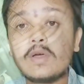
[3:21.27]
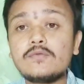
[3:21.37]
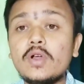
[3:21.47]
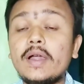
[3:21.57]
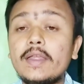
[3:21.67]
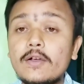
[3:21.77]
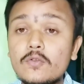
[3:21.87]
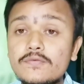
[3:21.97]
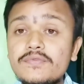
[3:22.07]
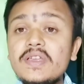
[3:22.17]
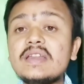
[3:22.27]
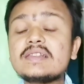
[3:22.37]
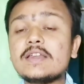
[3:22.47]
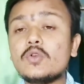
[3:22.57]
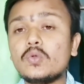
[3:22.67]
वोडाफोन आइडिया को फिर
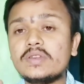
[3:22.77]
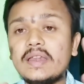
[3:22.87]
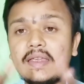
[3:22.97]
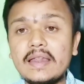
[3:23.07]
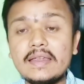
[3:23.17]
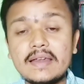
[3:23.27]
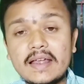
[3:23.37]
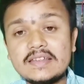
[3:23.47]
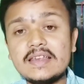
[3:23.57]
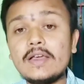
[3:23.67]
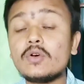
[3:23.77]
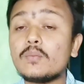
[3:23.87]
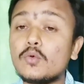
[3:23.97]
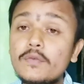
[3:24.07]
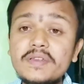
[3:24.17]
से लोन देने के लिए राजी है
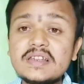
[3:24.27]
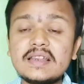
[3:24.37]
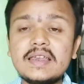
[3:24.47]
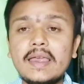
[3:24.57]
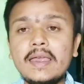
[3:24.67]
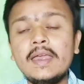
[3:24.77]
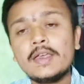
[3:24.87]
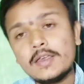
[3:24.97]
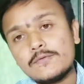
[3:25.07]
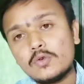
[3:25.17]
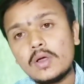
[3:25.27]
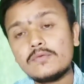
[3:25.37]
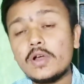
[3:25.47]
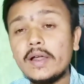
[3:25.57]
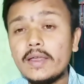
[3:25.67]
और वो भी चाहते हैं कि
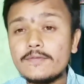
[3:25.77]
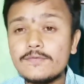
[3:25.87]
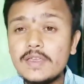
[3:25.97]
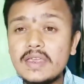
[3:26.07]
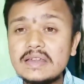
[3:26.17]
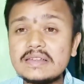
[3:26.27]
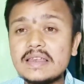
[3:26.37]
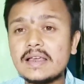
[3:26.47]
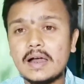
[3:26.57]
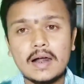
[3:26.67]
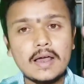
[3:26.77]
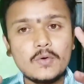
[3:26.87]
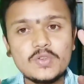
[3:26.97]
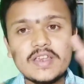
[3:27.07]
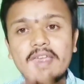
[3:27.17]
वोडाफोन आइडिया फिर से खड़ा
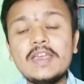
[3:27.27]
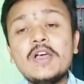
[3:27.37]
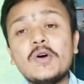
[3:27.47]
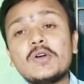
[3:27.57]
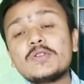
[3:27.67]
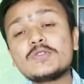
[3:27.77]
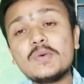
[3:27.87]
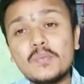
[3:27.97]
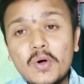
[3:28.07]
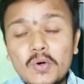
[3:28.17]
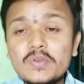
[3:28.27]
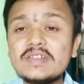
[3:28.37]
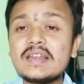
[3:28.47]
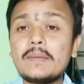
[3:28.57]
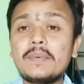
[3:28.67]
हो जाए और दोस्तों
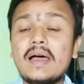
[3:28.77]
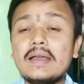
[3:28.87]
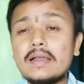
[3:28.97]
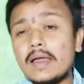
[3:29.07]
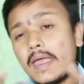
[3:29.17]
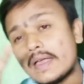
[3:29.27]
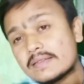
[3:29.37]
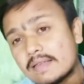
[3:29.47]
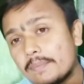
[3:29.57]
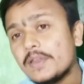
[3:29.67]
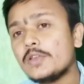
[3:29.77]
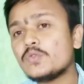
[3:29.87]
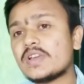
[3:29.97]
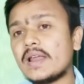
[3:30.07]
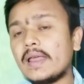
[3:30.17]
बहुत सारा बाहर का ऐसा भी
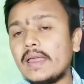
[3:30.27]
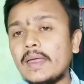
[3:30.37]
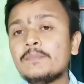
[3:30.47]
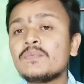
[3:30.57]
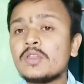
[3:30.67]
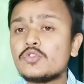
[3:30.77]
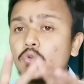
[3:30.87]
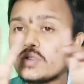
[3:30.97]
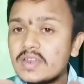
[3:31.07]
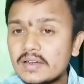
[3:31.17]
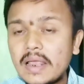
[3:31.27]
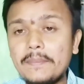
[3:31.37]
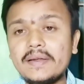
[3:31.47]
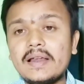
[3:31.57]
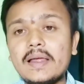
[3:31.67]
न्यूज आ रहा है जो सारा
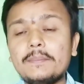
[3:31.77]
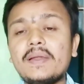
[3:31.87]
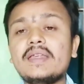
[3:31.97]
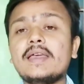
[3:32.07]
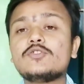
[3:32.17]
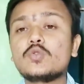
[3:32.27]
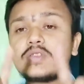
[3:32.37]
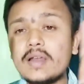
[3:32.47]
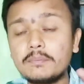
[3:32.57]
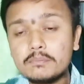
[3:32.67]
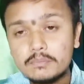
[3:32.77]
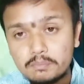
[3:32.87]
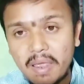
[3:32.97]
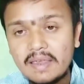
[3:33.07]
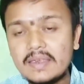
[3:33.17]
कैपिटल कंपनी है जो सर
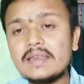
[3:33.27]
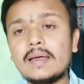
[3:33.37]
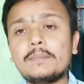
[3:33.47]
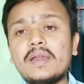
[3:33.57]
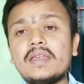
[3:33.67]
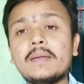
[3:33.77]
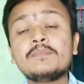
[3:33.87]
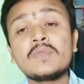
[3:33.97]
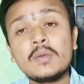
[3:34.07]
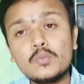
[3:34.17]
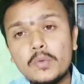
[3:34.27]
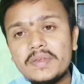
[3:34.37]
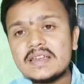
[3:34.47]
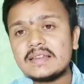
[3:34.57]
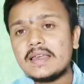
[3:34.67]
बैंकिंग कंपनी है वो
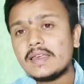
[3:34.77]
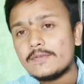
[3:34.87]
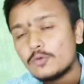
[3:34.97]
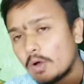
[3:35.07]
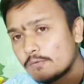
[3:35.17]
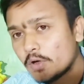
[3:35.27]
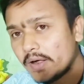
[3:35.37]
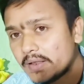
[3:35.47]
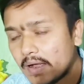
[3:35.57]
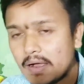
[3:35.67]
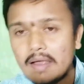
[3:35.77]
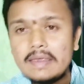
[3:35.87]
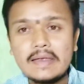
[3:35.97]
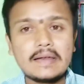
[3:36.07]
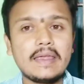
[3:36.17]
भी चाहते हैं कि वोडाफोन आइडिया हाँ
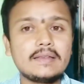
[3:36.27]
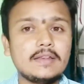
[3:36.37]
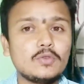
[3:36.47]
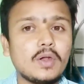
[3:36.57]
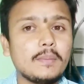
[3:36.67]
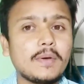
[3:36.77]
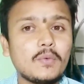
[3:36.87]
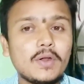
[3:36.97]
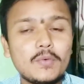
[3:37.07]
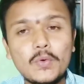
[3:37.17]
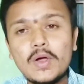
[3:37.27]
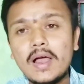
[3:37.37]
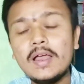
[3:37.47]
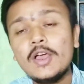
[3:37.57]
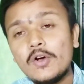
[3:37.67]
एक ना एक दिन तो नंबर वन
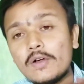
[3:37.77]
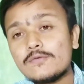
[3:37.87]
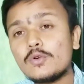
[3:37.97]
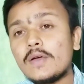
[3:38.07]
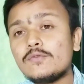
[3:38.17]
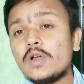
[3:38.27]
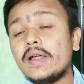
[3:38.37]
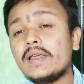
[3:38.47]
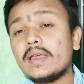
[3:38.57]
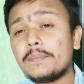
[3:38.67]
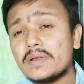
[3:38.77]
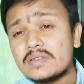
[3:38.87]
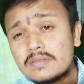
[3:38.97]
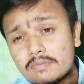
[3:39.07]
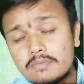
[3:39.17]
होगा और वोडाफोन आइडिया के
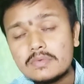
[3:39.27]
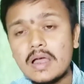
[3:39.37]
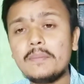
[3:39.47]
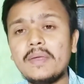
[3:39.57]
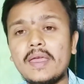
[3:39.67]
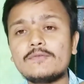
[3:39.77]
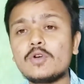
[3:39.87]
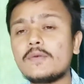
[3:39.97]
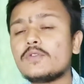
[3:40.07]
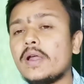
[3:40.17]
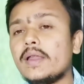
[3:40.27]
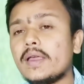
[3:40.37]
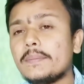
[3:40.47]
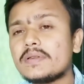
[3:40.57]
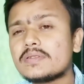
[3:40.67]
पास दम है वोडाफोन आइडिया
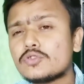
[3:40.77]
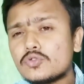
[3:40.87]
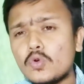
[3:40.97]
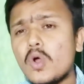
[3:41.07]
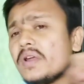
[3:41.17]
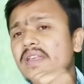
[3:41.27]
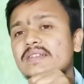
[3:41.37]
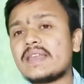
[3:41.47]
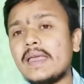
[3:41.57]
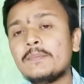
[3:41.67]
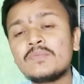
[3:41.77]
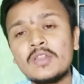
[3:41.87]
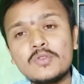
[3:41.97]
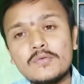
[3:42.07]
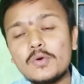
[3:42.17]
के पास स्ट्रांगनेस है
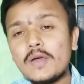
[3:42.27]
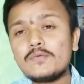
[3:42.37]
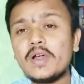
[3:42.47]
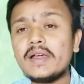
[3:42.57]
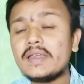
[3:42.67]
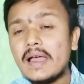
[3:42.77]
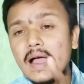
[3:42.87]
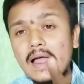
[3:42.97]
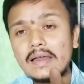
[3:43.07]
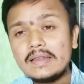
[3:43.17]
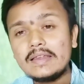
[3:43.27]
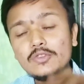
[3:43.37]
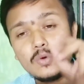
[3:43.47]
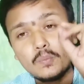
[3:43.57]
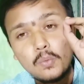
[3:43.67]
तो वोडाफोन आइडिया अगले
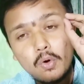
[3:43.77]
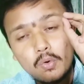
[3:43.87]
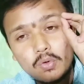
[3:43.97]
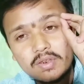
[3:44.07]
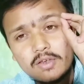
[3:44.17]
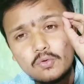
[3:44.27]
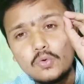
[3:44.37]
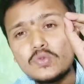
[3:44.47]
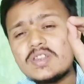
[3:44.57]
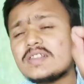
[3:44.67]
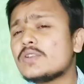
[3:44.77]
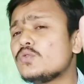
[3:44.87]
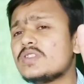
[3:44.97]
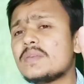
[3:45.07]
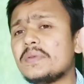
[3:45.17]
दिन तो बहुत ही खुशी से
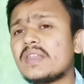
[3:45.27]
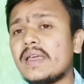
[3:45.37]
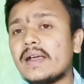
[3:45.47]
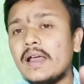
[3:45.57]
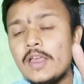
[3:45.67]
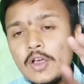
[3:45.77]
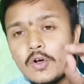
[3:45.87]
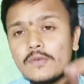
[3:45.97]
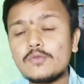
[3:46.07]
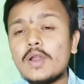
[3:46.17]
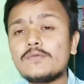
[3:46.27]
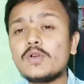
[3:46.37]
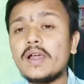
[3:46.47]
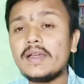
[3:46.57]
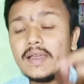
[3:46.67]
खुशी से बिताएगा और
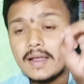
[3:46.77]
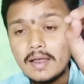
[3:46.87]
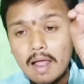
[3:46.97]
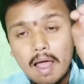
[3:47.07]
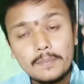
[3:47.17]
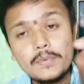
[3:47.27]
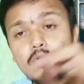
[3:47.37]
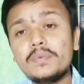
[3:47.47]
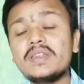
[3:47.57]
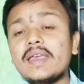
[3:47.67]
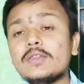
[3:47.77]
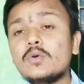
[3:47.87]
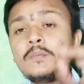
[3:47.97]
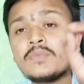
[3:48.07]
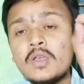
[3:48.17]
वोडाफोन आइडिया का आरपीयू भी देखे
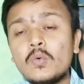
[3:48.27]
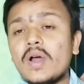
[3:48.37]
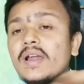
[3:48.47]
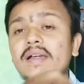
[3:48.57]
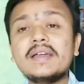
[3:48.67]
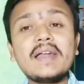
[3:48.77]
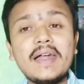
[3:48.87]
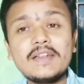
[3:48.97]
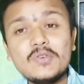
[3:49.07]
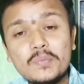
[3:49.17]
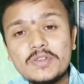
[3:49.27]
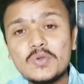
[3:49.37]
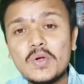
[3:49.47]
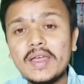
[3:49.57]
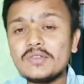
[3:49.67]
तो वन हंड्रेड
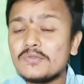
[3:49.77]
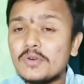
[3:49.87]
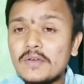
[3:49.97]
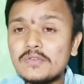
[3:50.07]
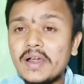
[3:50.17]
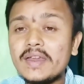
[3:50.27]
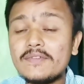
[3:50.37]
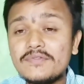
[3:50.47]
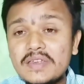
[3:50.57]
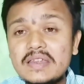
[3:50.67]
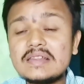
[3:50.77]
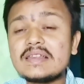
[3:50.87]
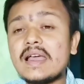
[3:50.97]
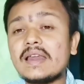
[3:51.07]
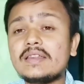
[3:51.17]
हो गया तो वोडाफोन आइडिया फिर
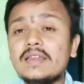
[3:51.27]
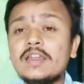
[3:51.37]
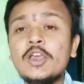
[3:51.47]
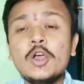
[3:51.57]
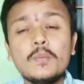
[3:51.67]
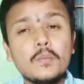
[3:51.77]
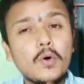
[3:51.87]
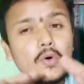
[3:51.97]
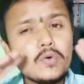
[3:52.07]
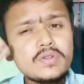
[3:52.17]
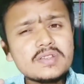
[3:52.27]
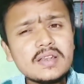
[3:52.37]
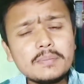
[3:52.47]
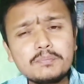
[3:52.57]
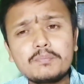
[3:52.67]
से अगले दिन बहुत
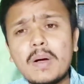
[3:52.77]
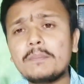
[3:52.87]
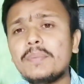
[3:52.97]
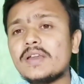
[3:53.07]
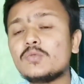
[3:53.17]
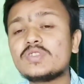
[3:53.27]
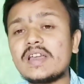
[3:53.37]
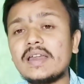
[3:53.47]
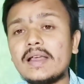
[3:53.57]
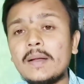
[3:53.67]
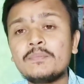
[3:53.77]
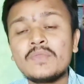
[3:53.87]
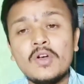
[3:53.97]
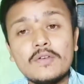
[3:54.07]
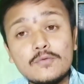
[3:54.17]
सारा बंपर कुछ करेगा
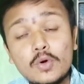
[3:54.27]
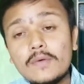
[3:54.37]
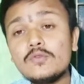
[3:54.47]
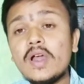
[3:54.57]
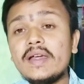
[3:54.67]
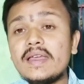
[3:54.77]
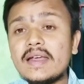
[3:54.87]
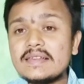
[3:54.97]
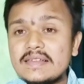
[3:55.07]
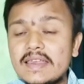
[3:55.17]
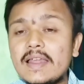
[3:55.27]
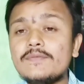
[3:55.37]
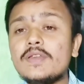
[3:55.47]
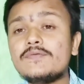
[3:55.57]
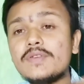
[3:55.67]
और वोडाफोन आइडिया का शेयर
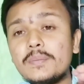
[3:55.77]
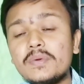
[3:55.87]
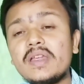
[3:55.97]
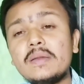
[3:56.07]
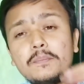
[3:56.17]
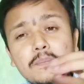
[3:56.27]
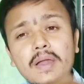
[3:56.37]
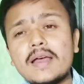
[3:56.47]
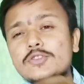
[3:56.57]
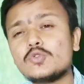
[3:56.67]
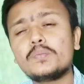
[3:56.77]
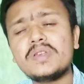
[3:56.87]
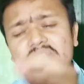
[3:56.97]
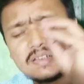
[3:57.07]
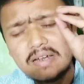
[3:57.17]
भी फिफ्टीन प्लस
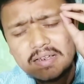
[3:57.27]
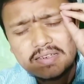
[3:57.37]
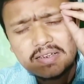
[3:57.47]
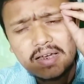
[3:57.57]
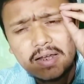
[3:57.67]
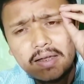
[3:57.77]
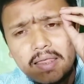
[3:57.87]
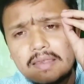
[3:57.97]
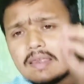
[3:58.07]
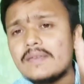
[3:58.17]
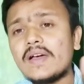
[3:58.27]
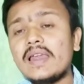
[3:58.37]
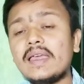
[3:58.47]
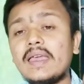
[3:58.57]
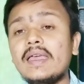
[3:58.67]
रुपीज टच करने ही
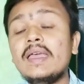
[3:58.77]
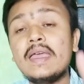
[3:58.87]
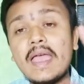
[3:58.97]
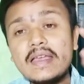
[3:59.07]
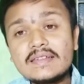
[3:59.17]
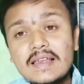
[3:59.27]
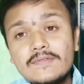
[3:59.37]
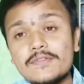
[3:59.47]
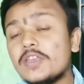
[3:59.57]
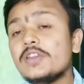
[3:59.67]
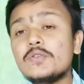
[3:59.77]
वाले है ऐसा भी